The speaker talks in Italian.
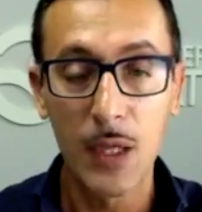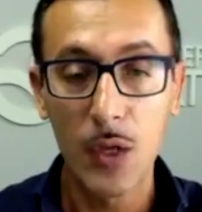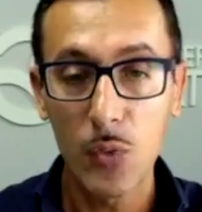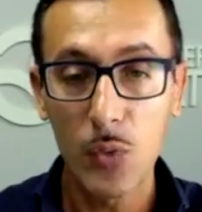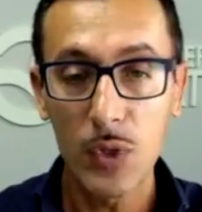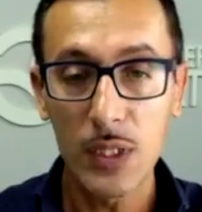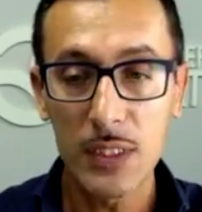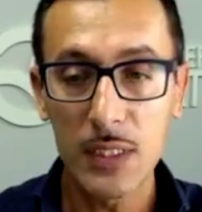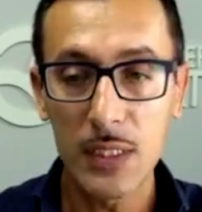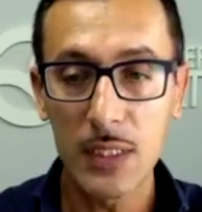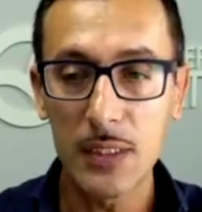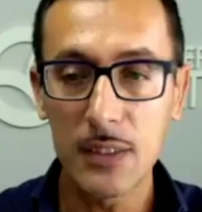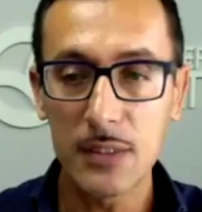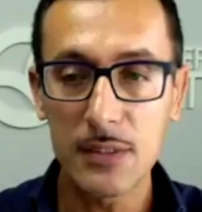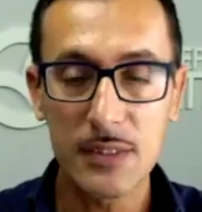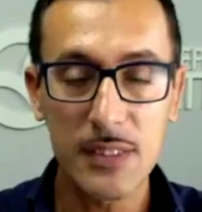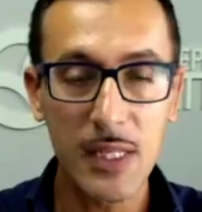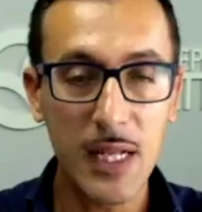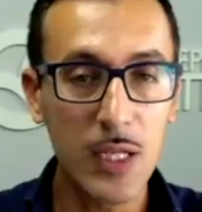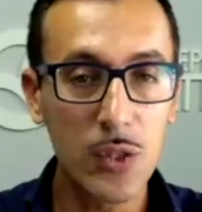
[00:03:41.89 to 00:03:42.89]
Quindi
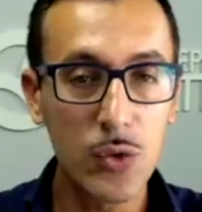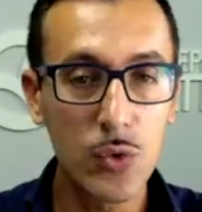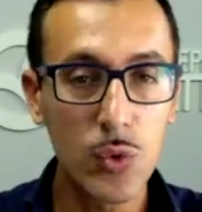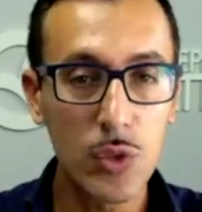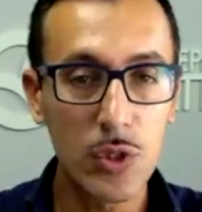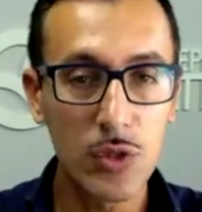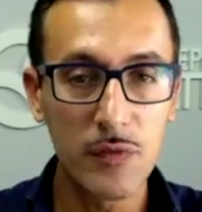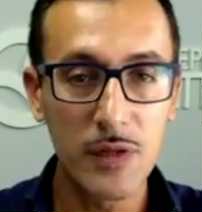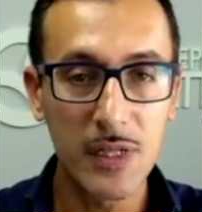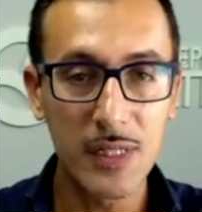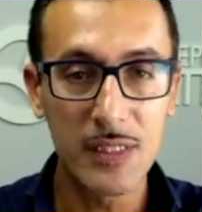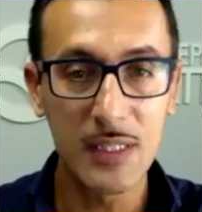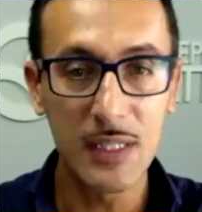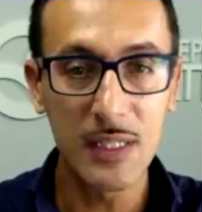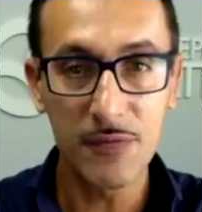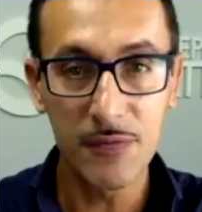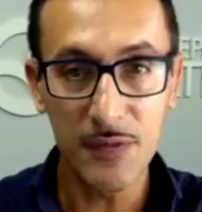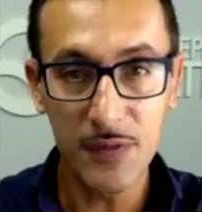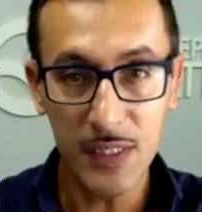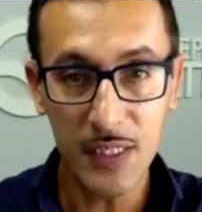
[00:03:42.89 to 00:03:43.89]
sarai tu a dover
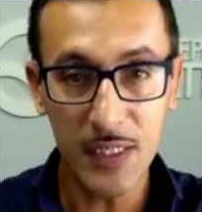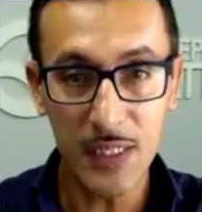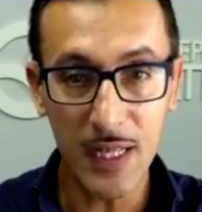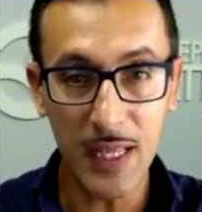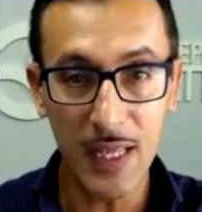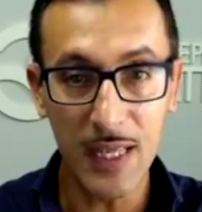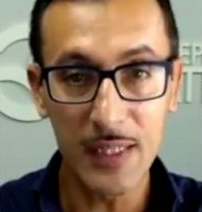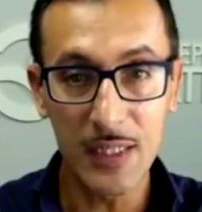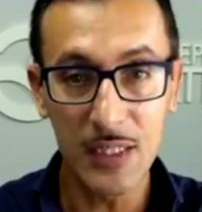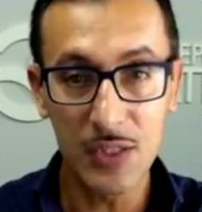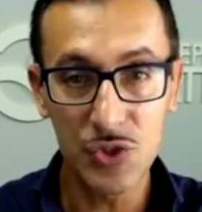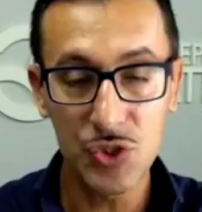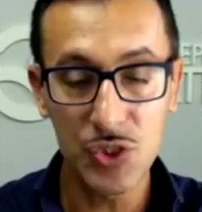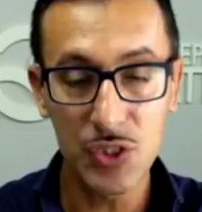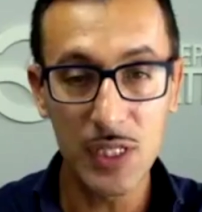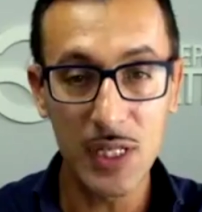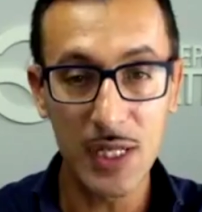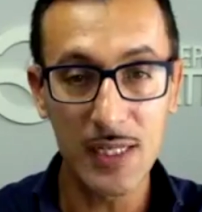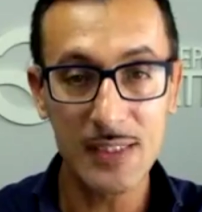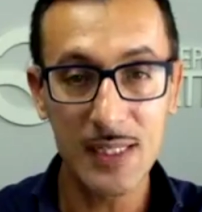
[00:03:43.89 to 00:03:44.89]
definire e
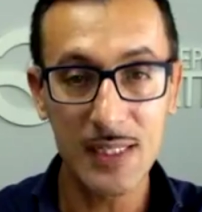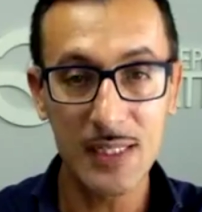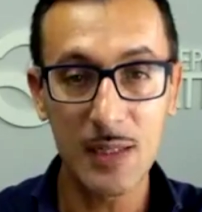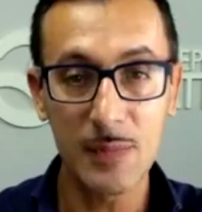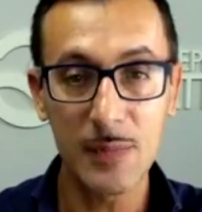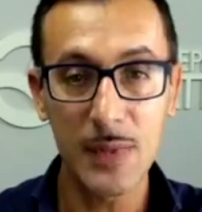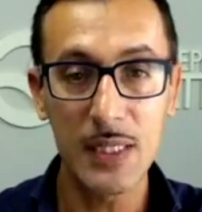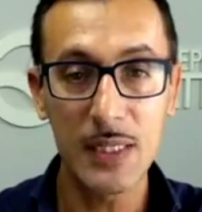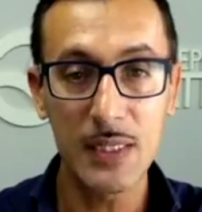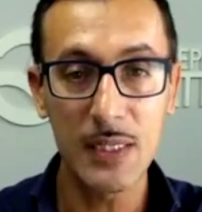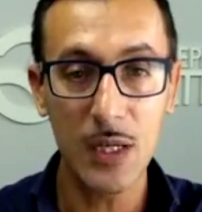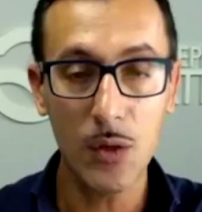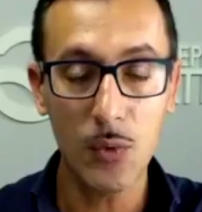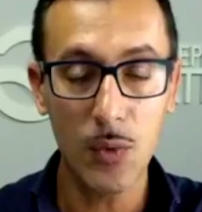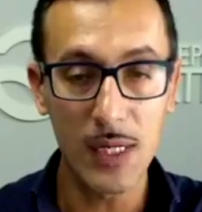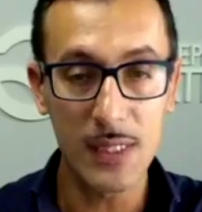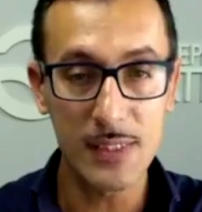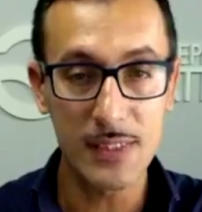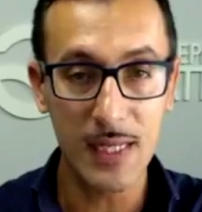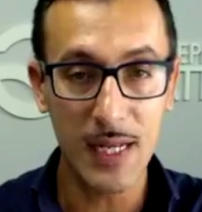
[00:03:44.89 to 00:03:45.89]
decidere esattamente
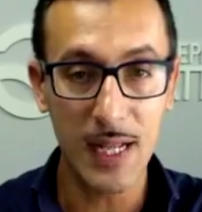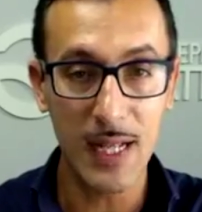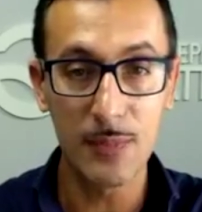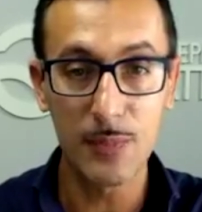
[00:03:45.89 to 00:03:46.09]
quale sarà